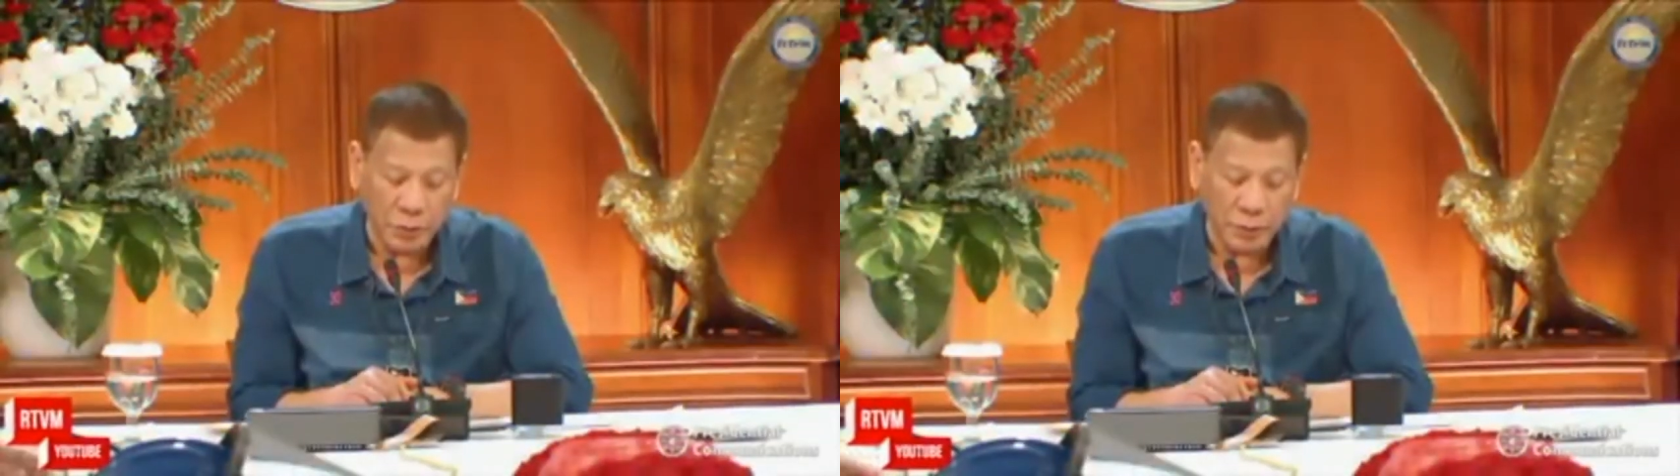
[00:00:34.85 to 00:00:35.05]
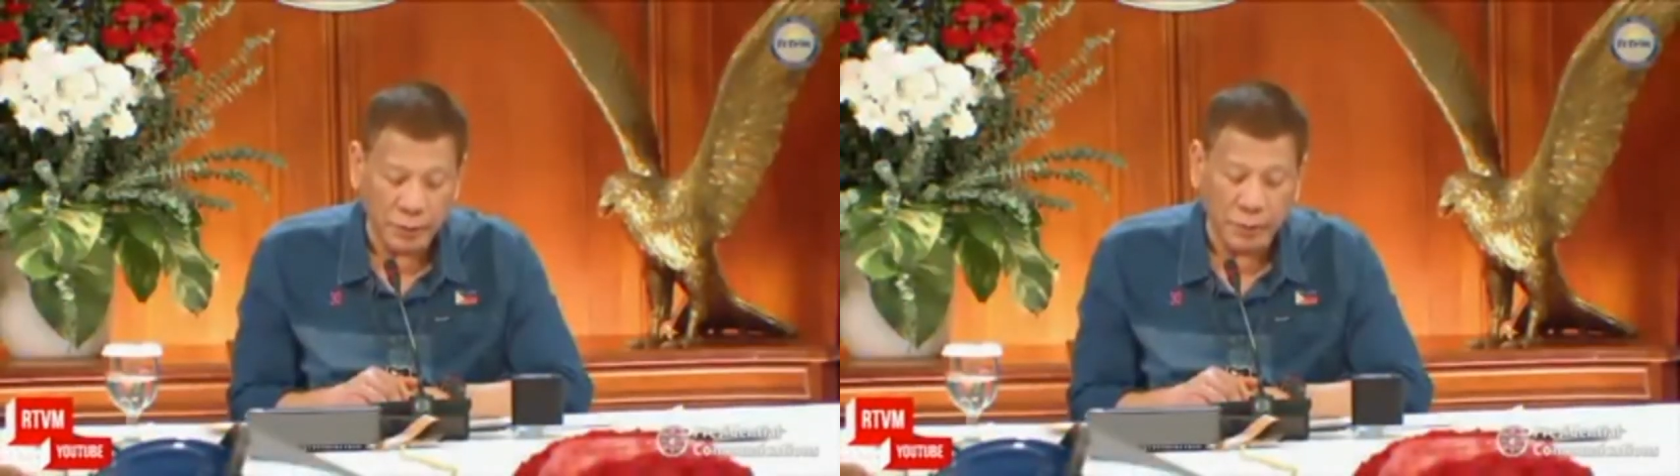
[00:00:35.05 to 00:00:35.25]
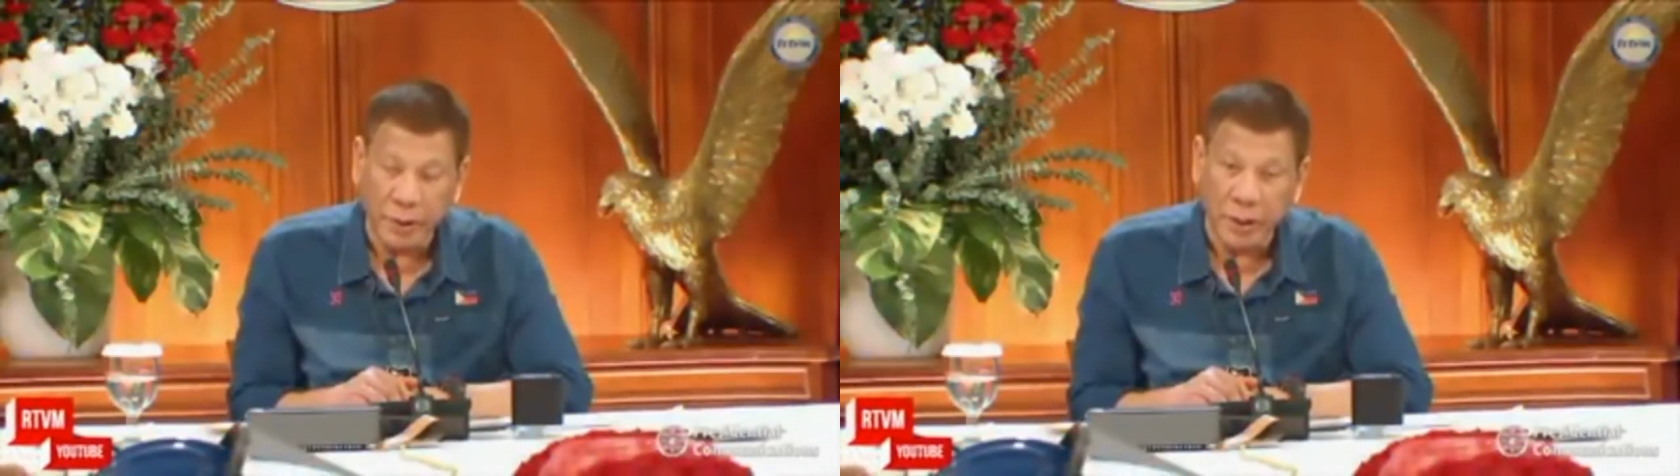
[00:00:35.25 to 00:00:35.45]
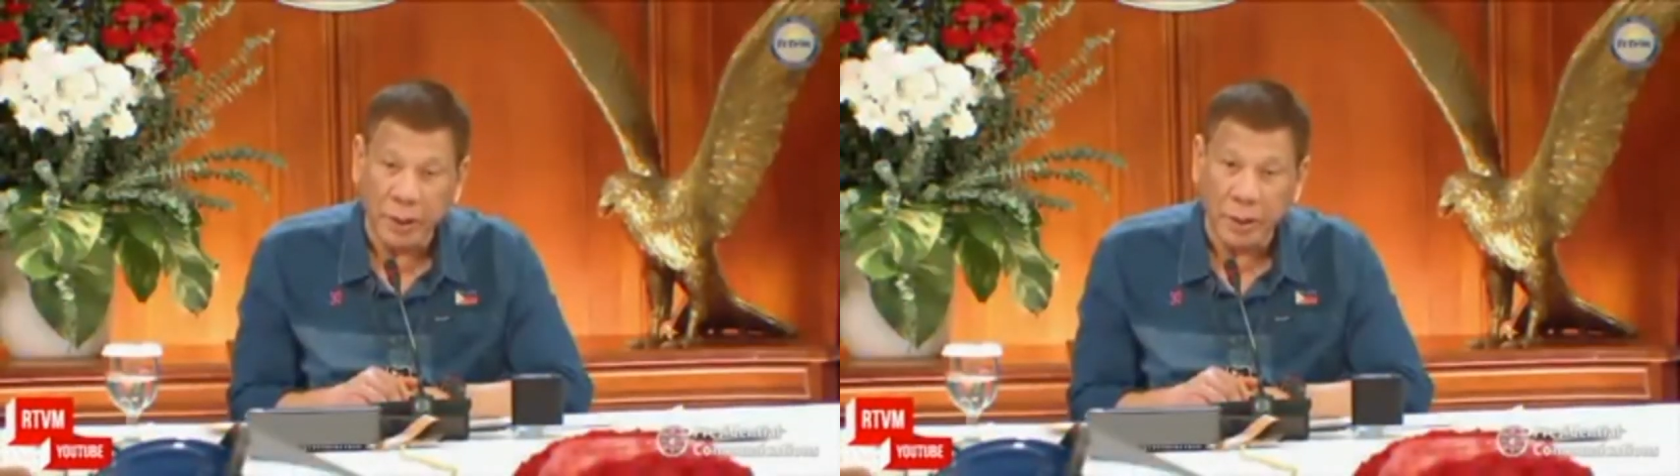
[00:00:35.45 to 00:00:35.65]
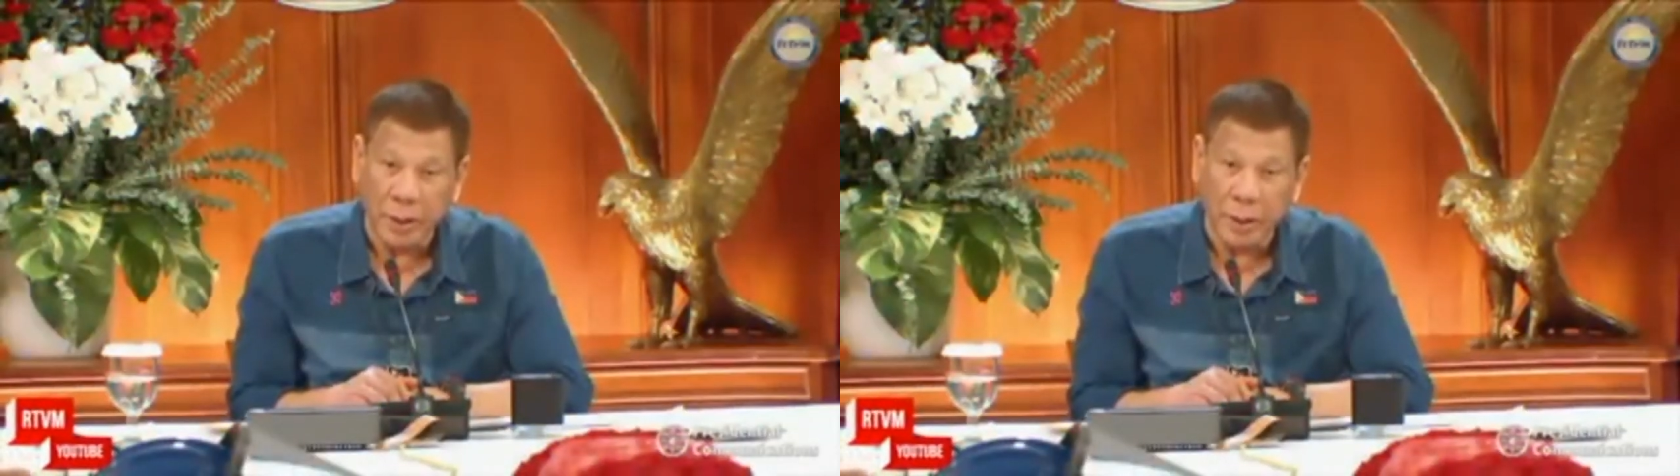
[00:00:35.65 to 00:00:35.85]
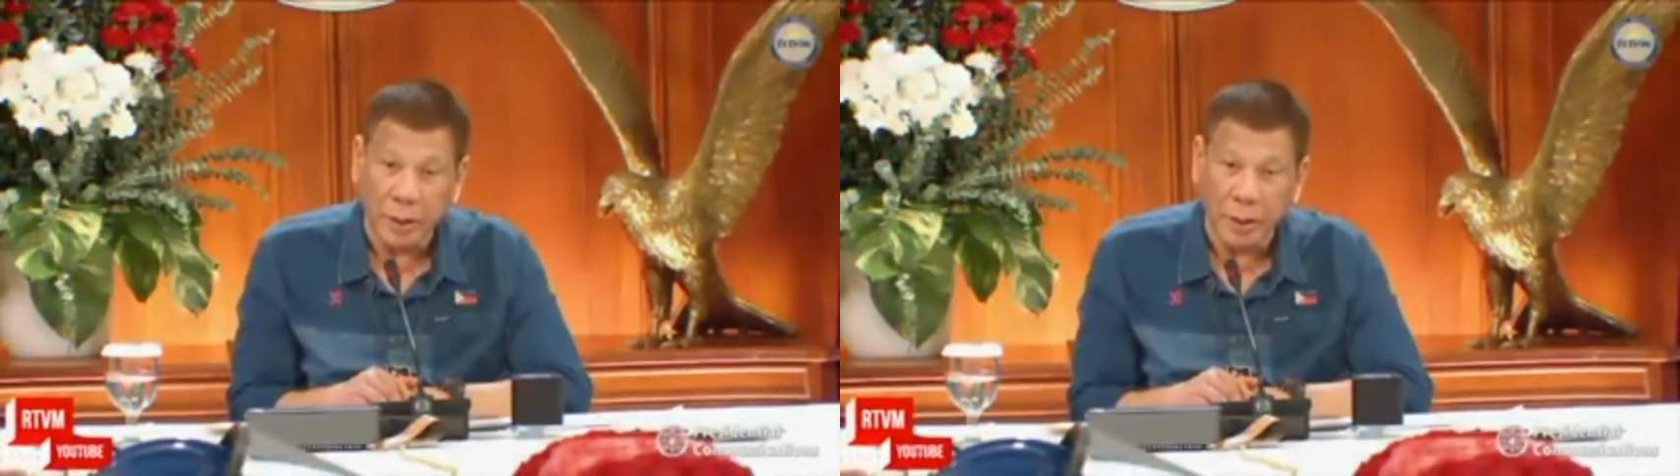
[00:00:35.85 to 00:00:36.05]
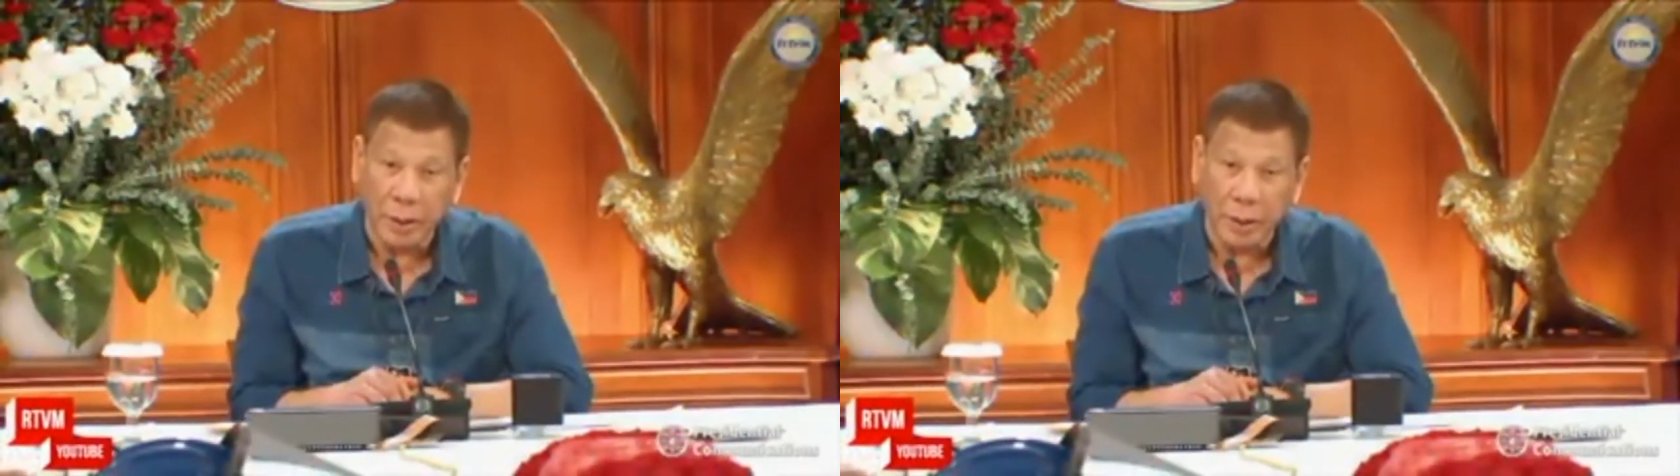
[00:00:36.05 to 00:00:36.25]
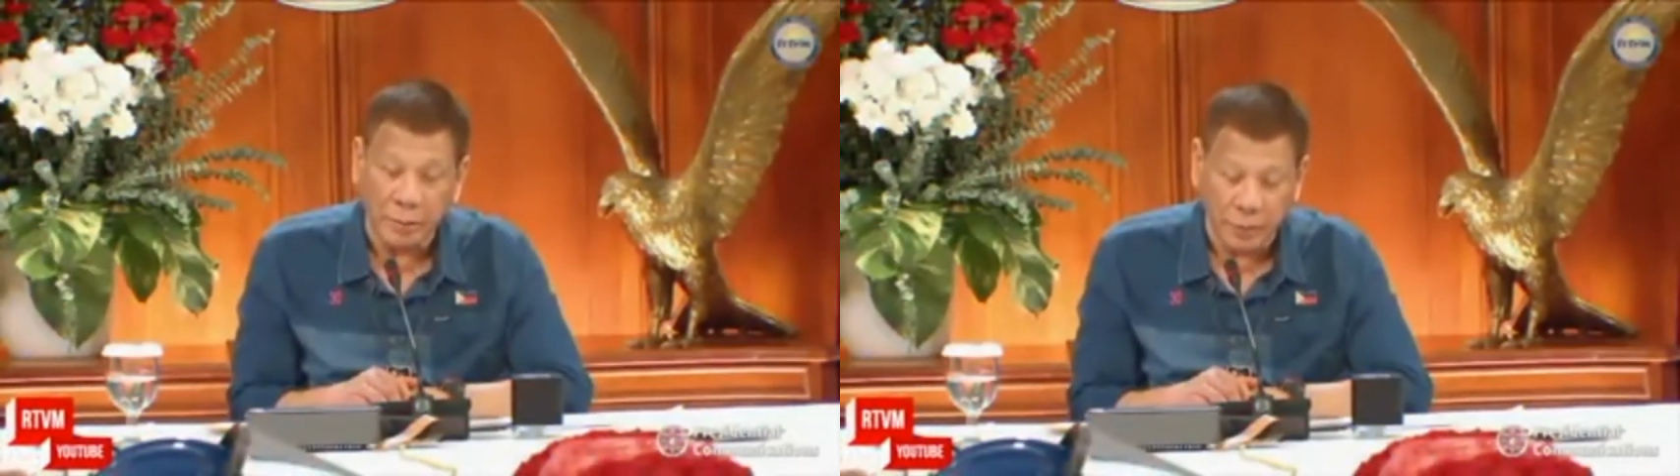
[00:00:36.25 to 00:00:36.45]
from the medical
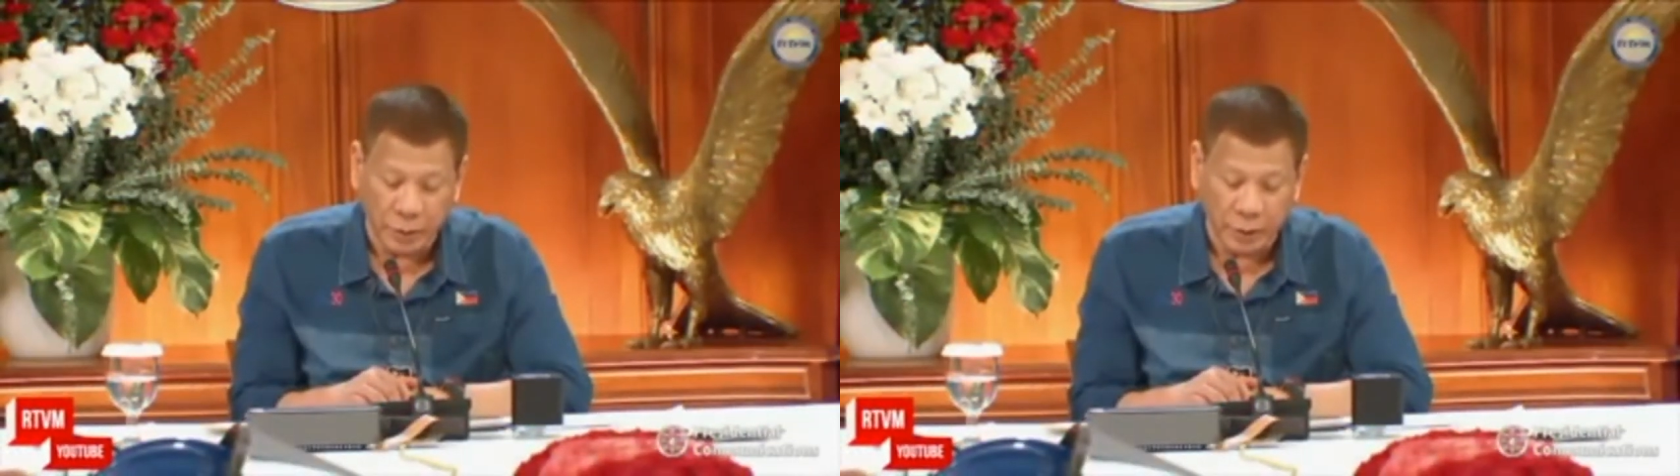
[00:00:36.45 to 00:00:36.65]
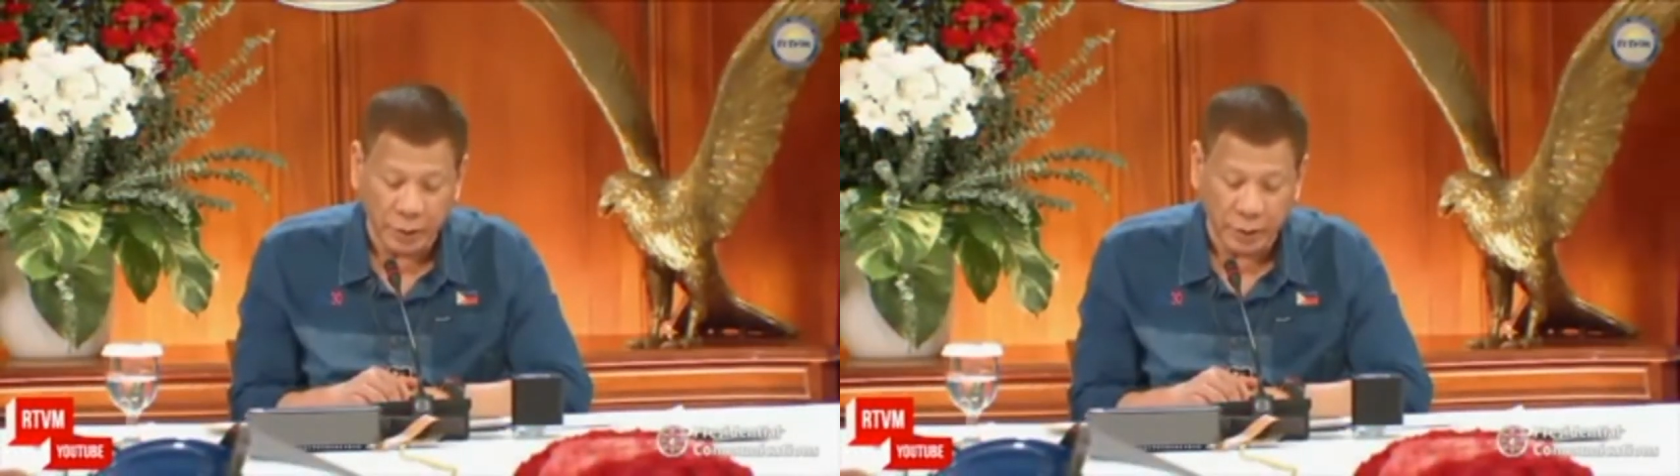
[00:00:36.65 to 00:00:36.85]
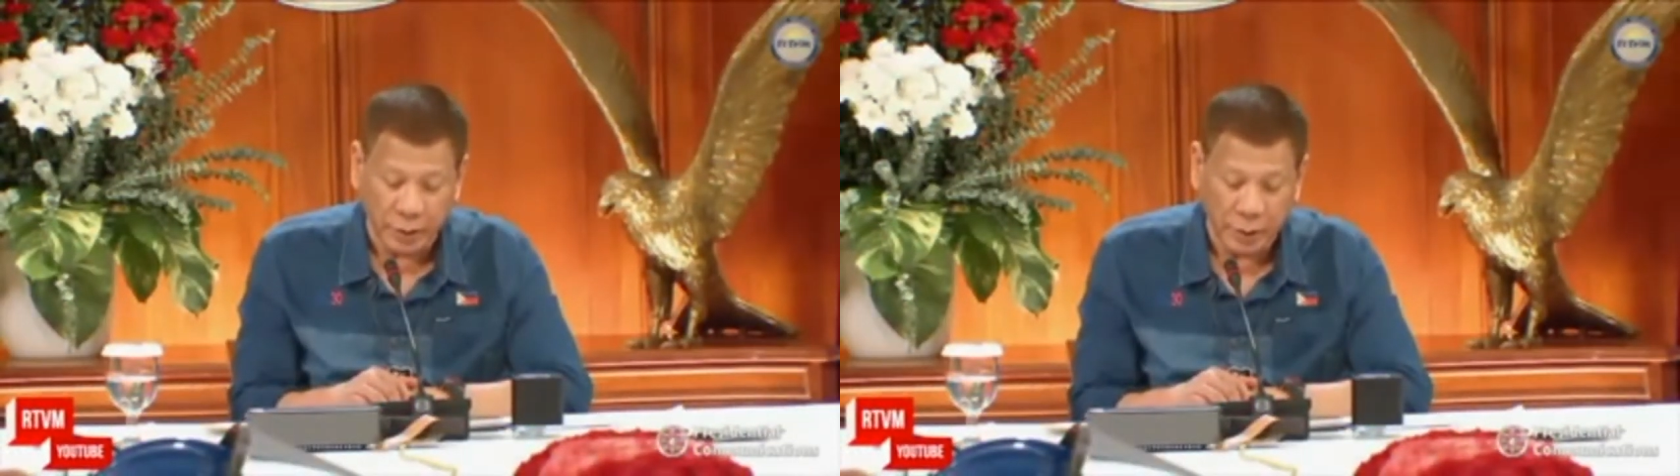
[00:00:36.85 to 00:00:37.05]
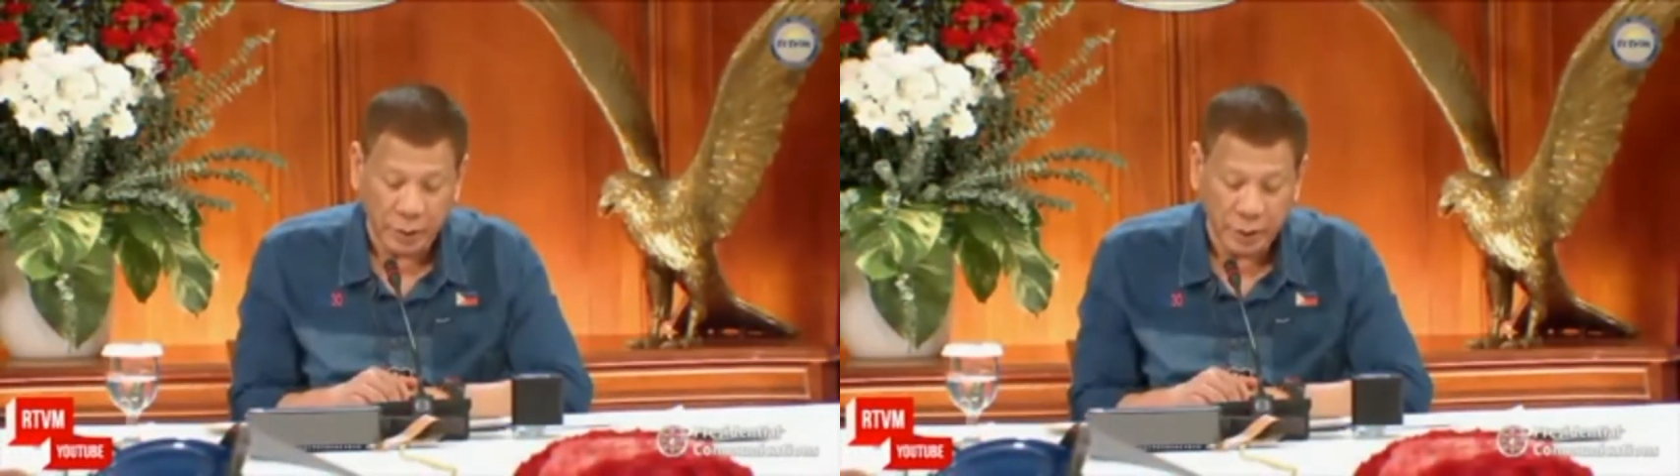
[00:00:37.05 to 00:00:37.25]
community